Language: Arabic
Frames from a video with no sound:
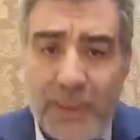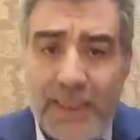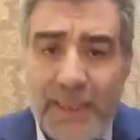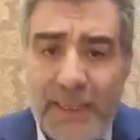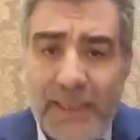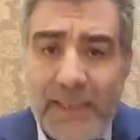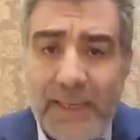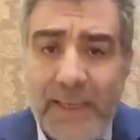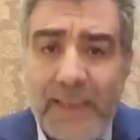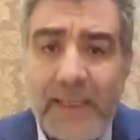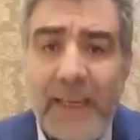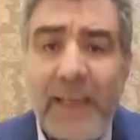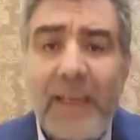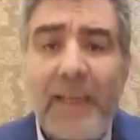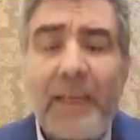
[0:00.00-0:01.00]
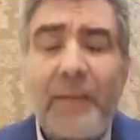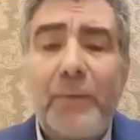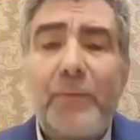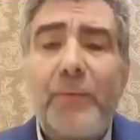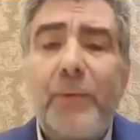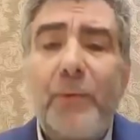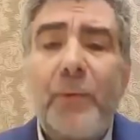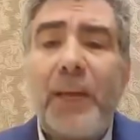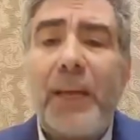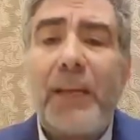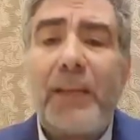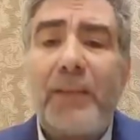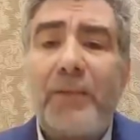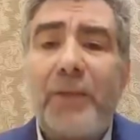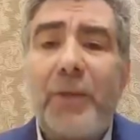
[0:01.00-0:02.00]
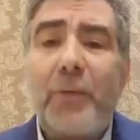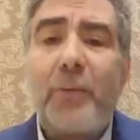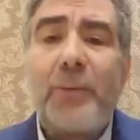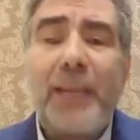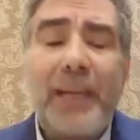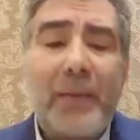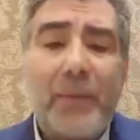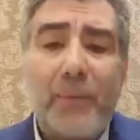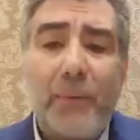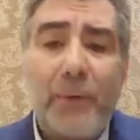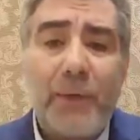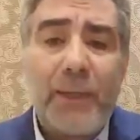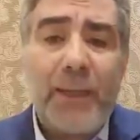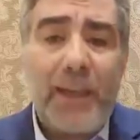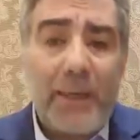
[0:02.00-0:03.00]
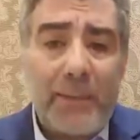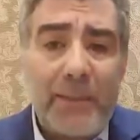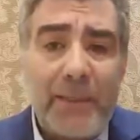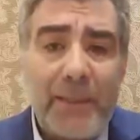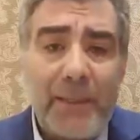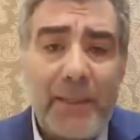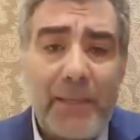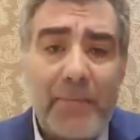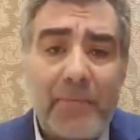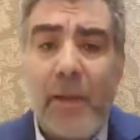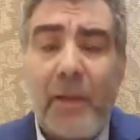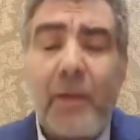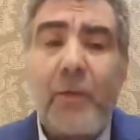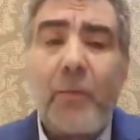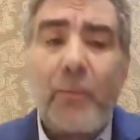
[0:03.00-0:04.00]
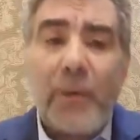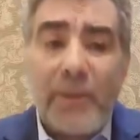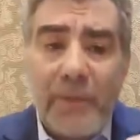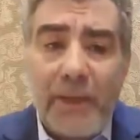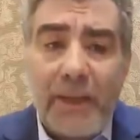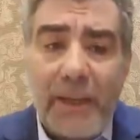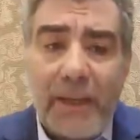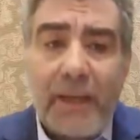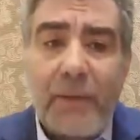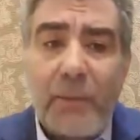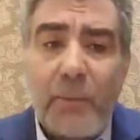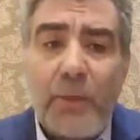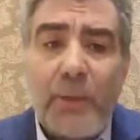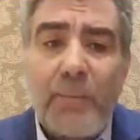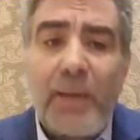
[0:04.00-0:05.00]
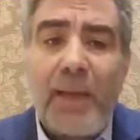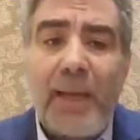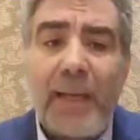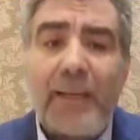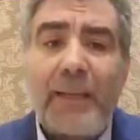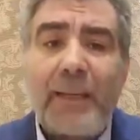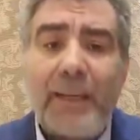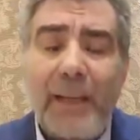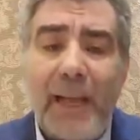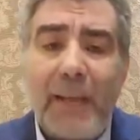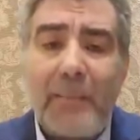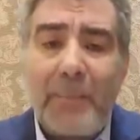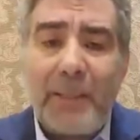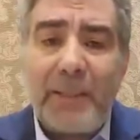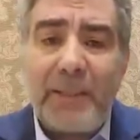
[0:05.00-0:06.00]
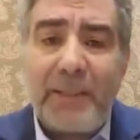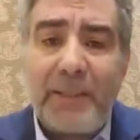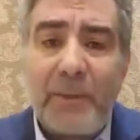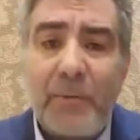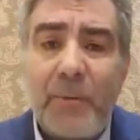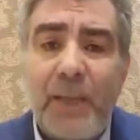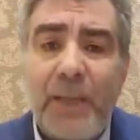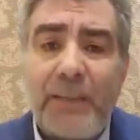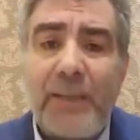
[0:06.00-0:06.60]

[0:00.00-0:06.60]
الإحيائية في ولاية جنوب كاليفورنيا الأمريكية وذكر العلماء أن للحبة السوداء